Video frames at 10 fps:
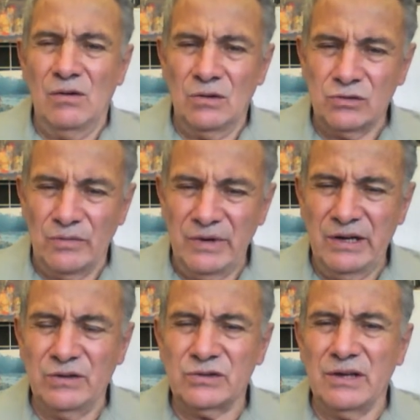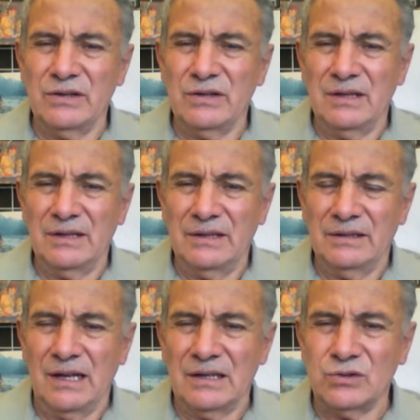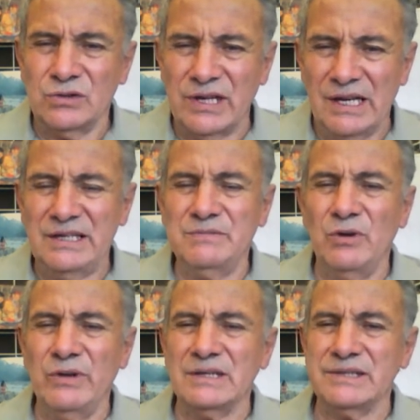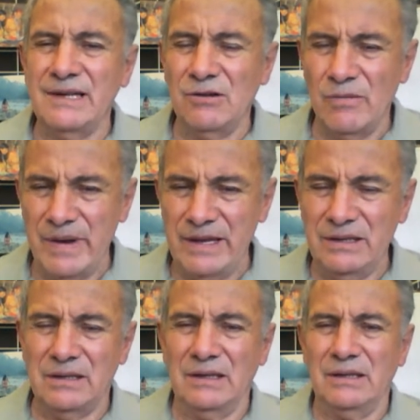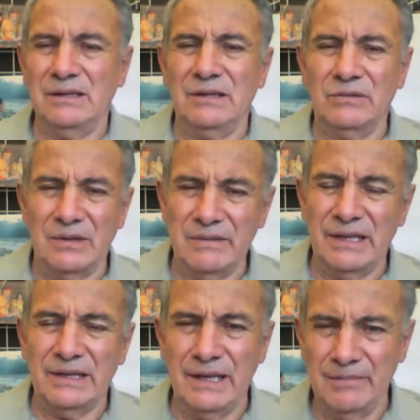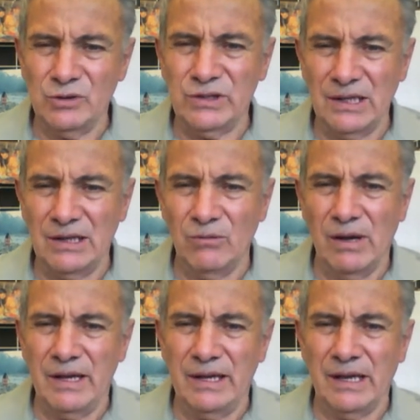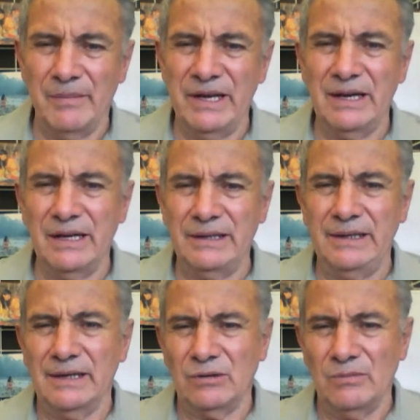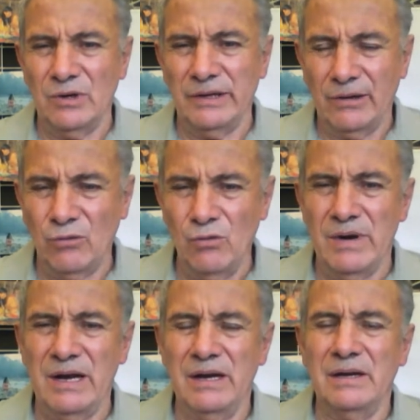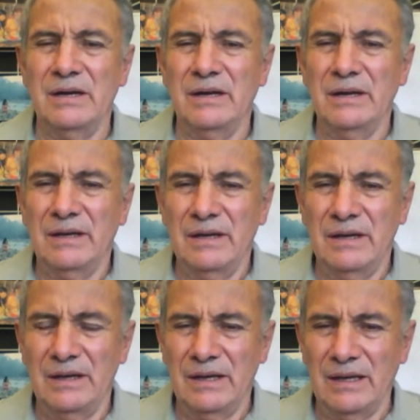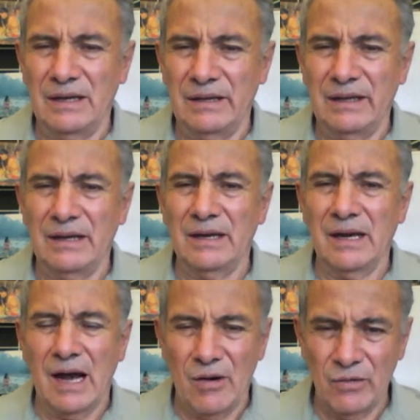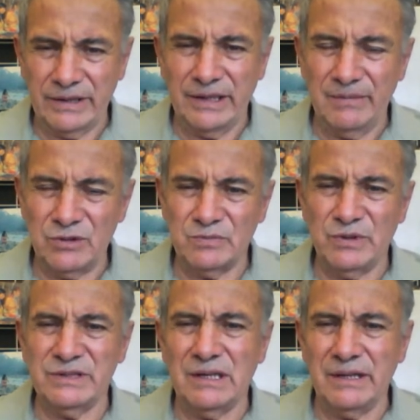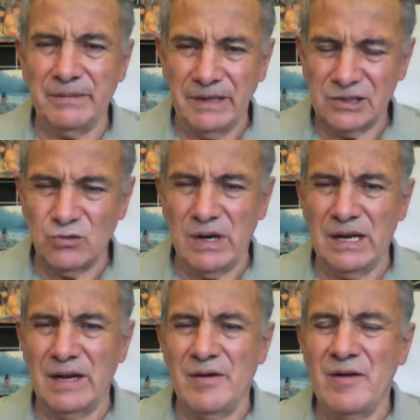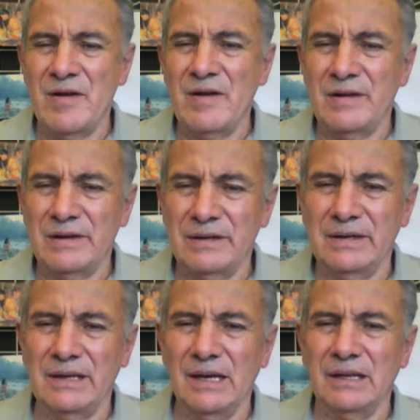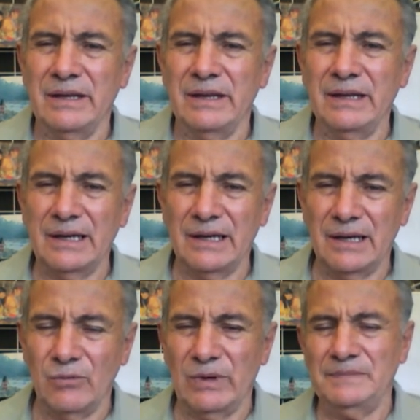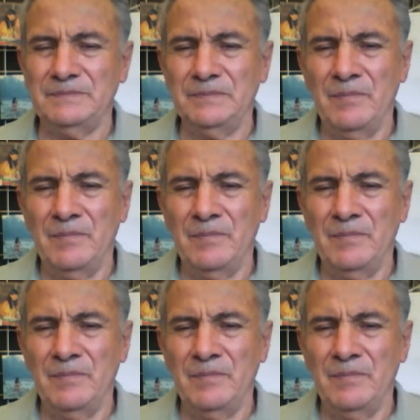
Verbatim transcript: los gobiernos del socialismo del siglo XX, que todavía tenemos en, América Latina, como el de Cuba, el de ahora tenemos pues el de Venezuela y el de Nicaragua,